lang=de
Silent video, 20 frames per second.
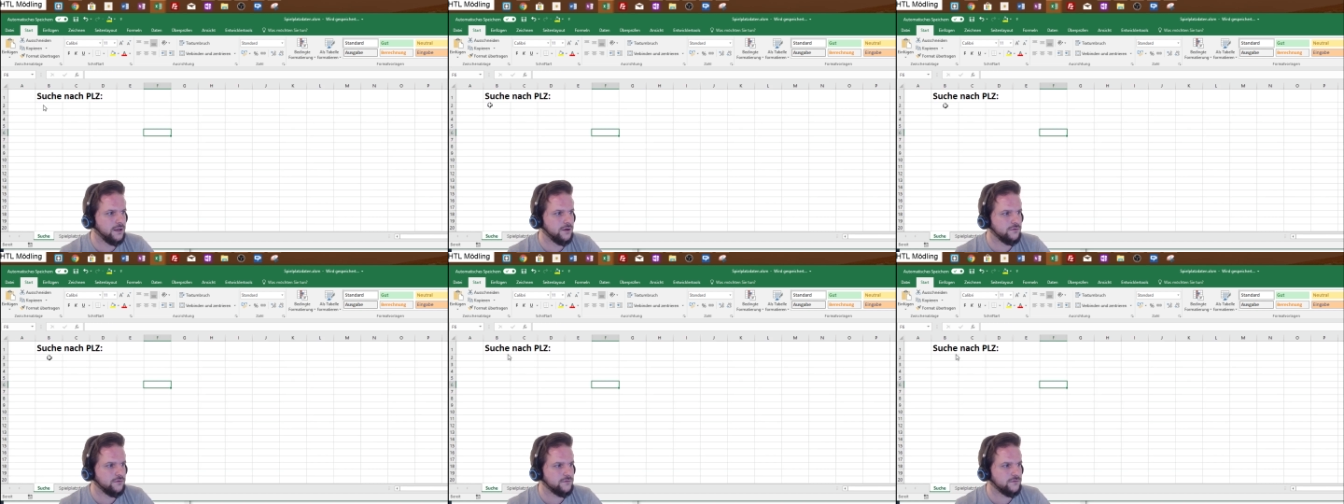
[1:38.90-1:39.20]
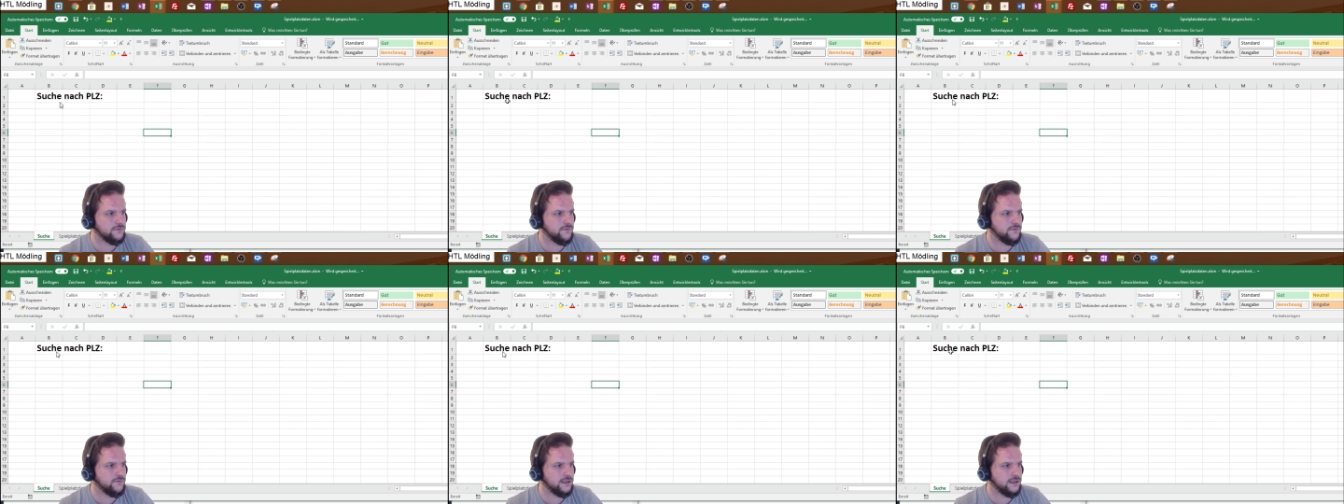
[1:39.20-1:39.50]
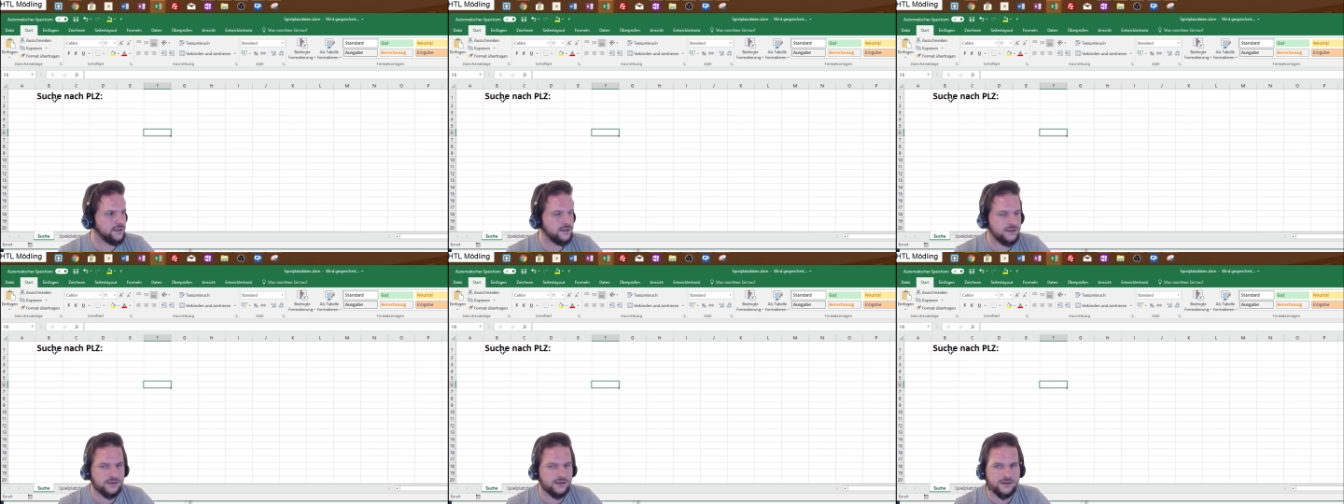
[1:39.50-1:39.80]
Und wenn
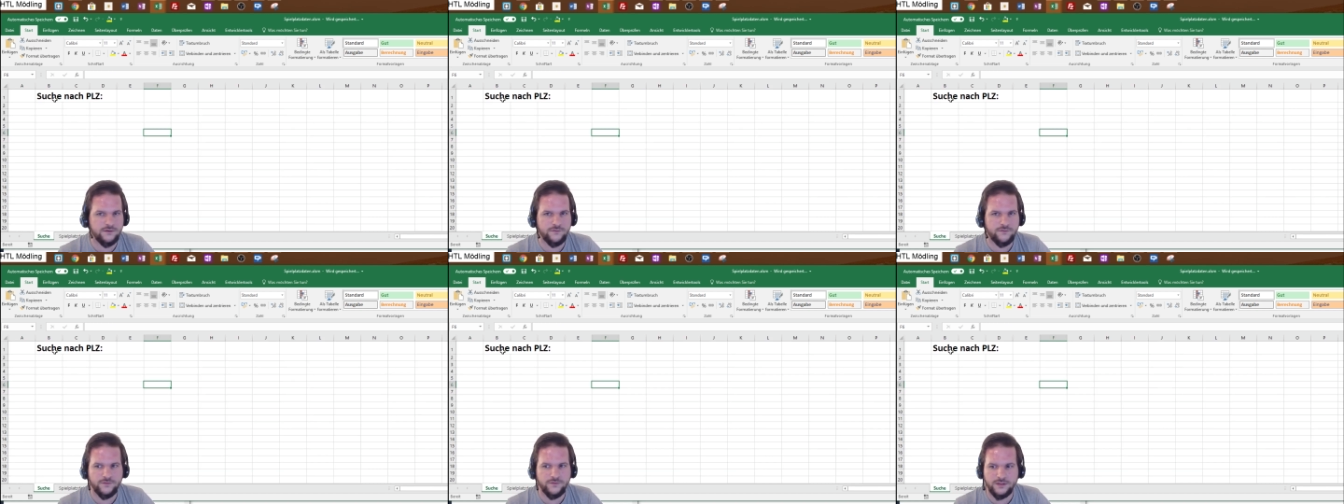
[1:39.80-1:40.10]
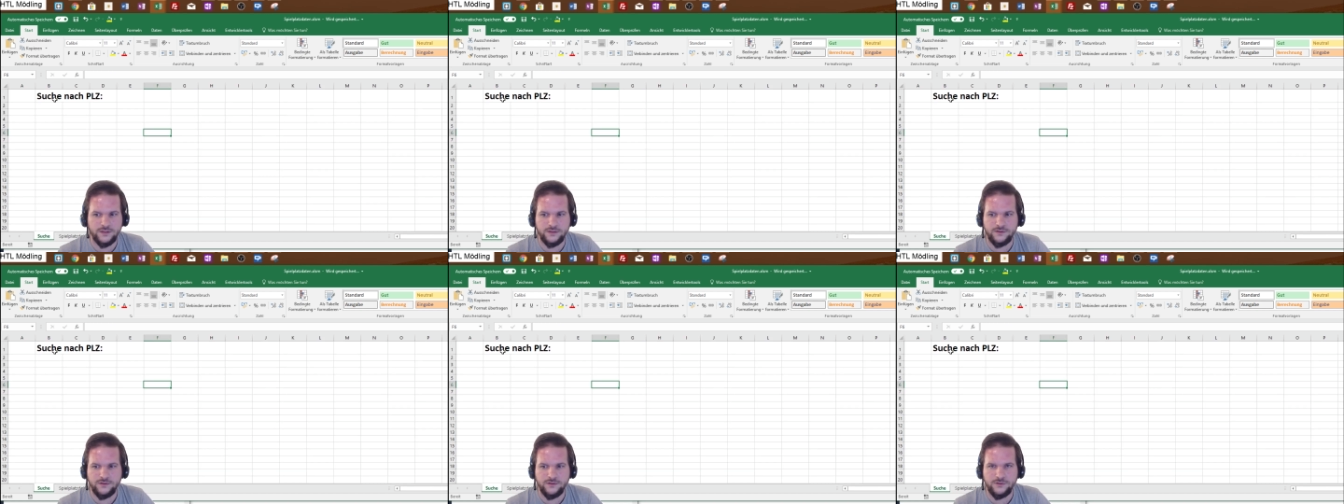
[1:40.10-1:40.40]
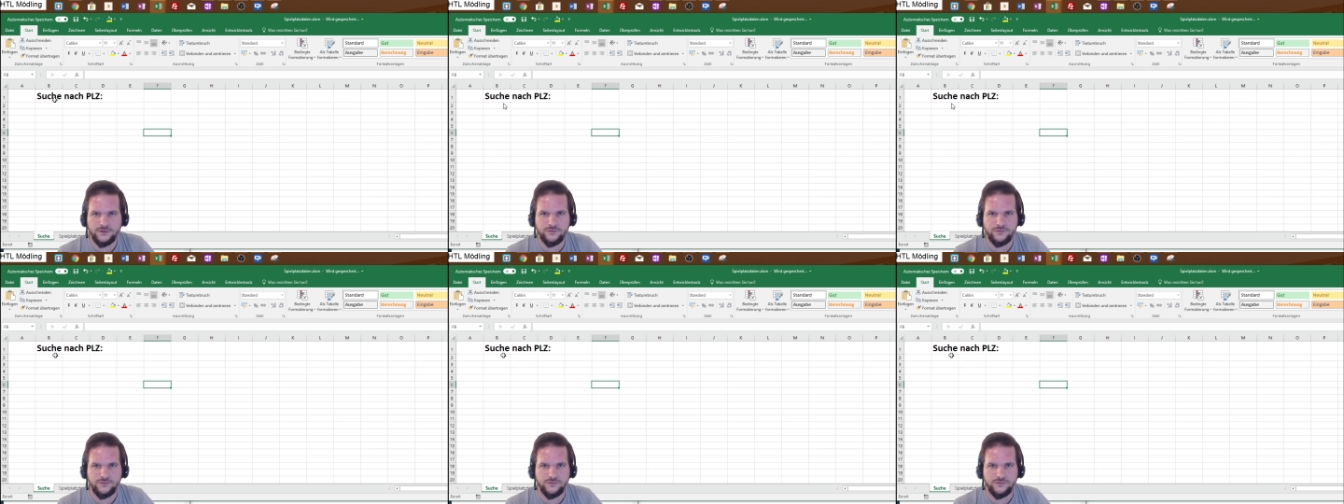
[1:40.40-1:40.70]
ich hier für den
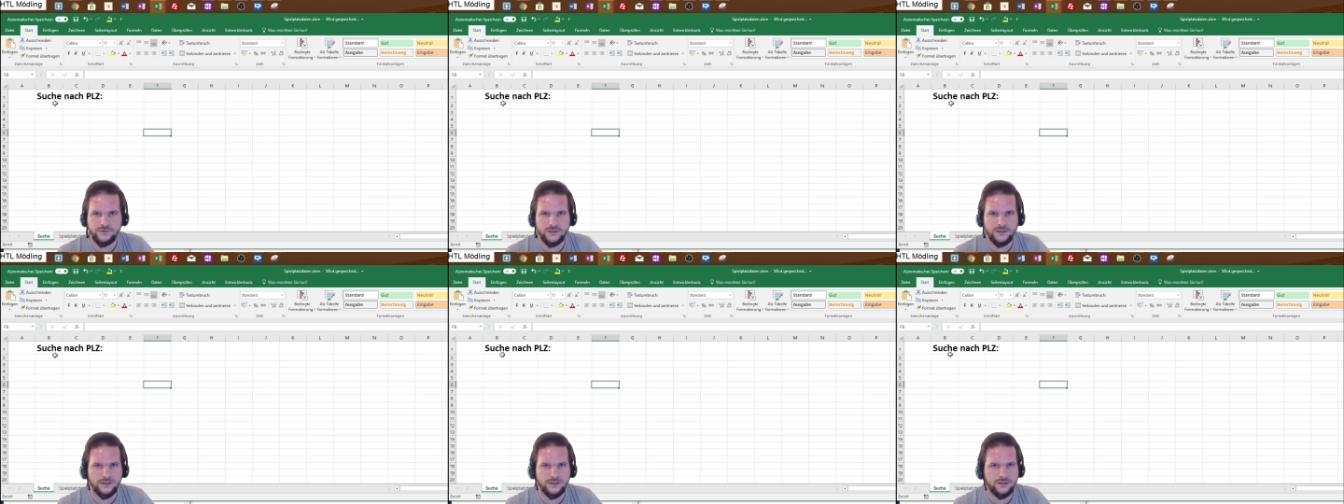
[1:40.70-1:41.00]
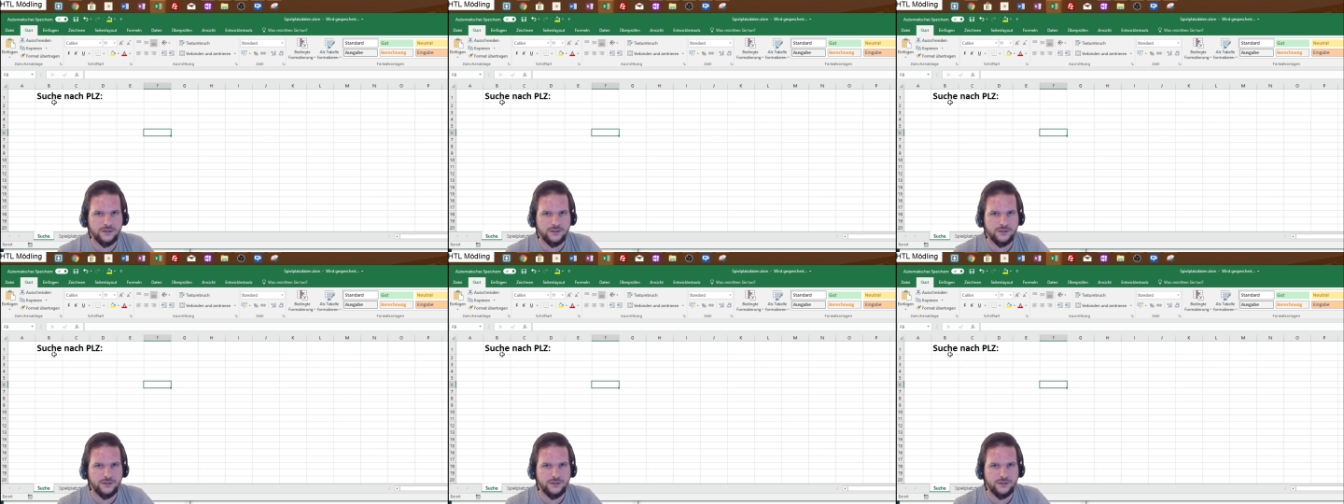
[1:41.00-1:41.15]
User